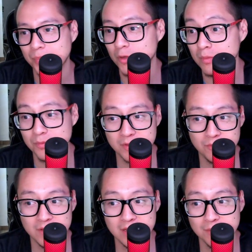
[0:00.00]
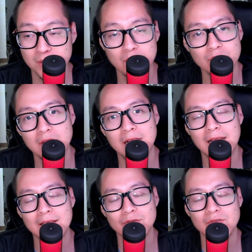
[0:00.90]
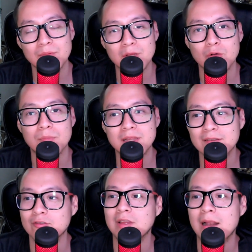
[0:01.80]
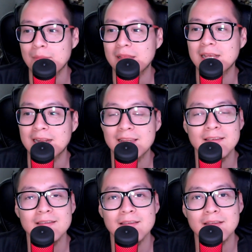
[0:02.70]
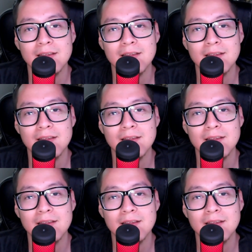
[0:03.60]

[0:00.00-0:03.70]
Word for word: Nos vemos en un siguiente video, dale like, suscríbete y comparte, es totalmente gratis.